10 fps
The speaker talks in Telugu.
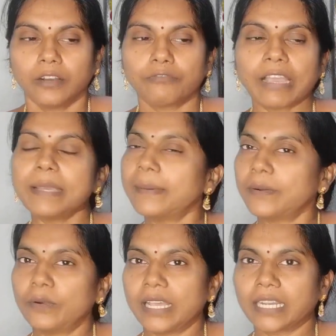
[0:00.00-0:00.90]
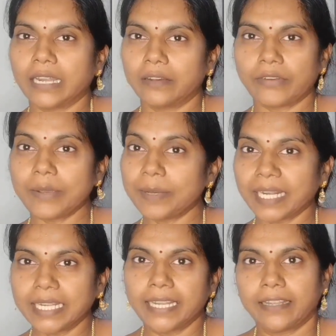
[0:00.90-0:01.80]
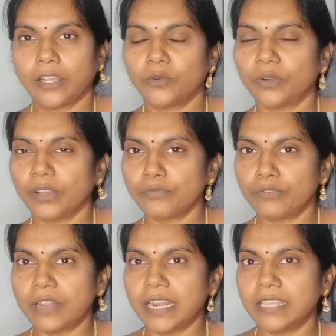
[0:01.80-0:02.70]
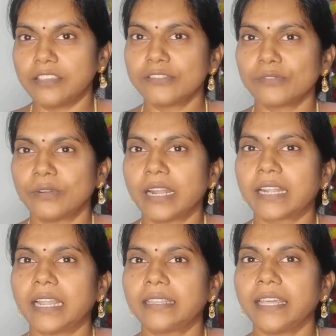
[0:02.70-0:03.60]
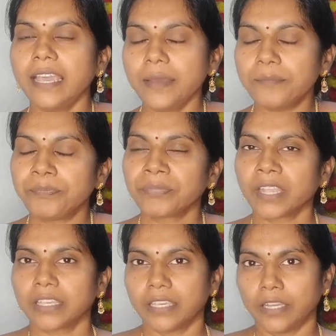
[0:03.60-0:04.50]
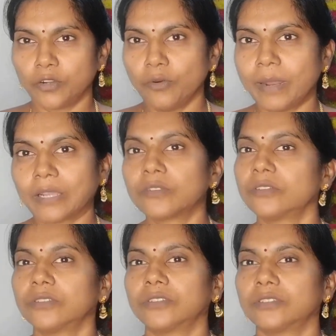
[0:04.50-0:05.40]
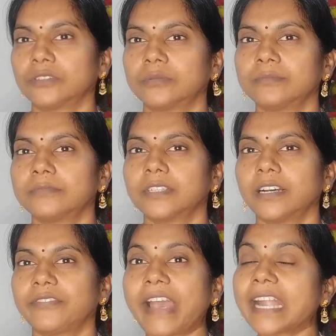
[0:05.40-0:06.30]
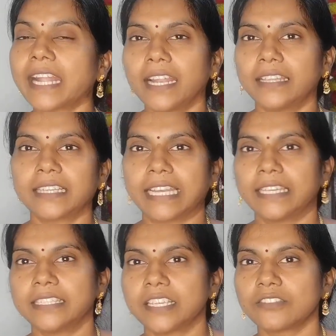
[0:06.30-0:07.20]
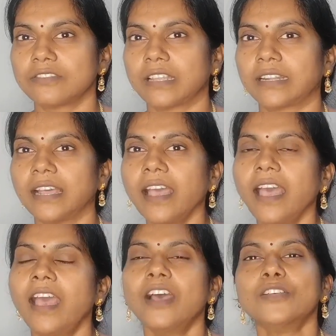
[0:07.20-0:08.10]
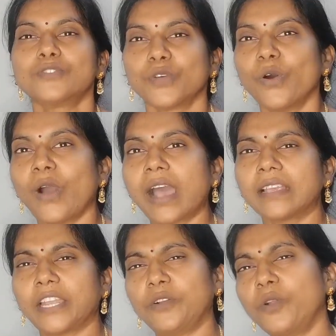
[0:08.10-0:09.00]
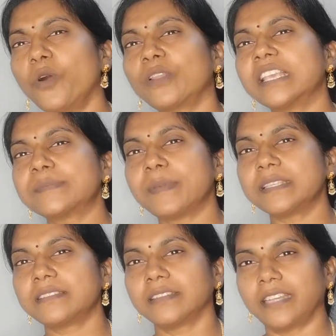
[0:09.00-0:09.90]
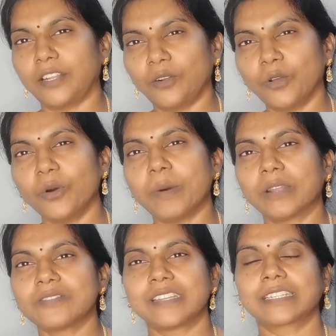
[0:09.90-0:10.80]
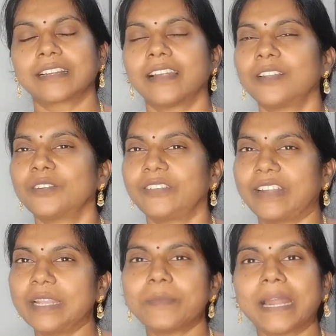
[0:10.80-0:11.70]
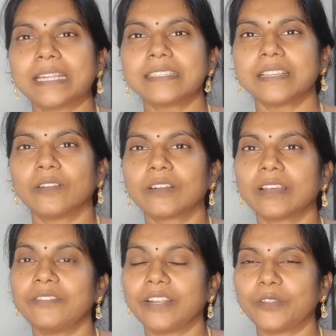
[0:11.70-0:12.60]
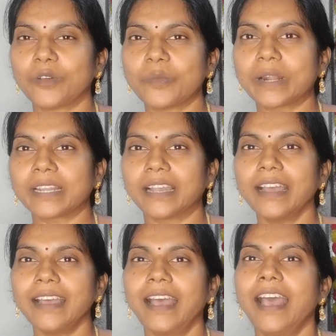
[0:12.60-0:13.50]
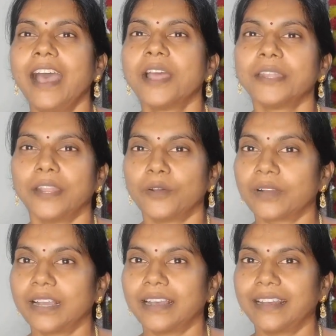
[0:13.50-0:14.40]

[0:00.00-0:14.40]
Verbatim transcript: ఫైబర్ ఉండే ఫైబర్ కంటెంట్ ఎక్కువ ఉండే ఫుడ్ అనేది తీసుకున్నట్లయితే ఎక్కువ మనకు ఫ్యాట్ అనేది కరిగించేస్తుందంట సో ఎన్నో రెసిపీస్ ఎన్నో మనం చెక్కాలు ఇవన్నీ పాటిస్తూ ఉంటాం వీటితో పాటుగా నేను ఒక